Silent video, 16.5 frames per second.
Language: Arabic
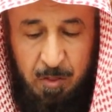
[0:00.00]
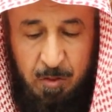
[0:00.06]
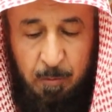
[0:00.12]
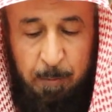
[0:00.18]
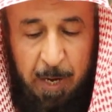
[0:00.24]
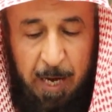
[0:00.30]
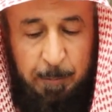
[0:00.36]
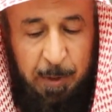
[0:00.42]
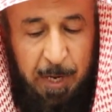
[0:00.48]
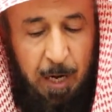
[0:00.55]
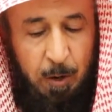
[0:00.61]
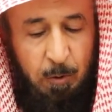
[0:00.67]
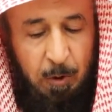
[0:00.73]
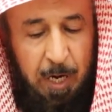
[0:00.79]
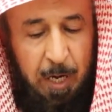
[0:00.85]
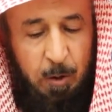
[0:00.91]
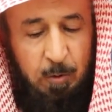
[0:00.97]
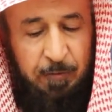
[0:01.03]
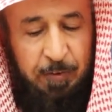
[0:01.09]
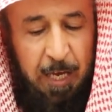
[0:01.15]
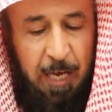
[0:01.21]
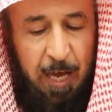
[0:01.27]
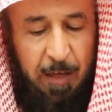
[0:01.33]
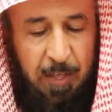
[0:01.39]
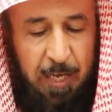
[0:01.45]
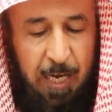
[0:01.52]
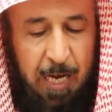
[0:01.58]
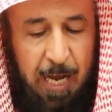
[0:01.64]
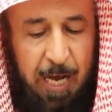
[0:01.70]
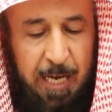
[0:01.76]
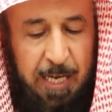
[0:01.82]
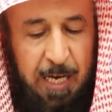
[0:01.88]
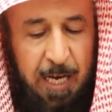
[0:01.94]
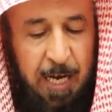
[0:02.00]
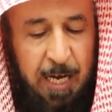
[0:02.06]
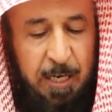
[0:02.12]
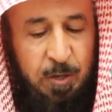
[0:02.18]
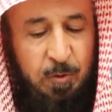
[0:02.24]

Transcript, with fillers: ثم امره الله في هذه الايه ان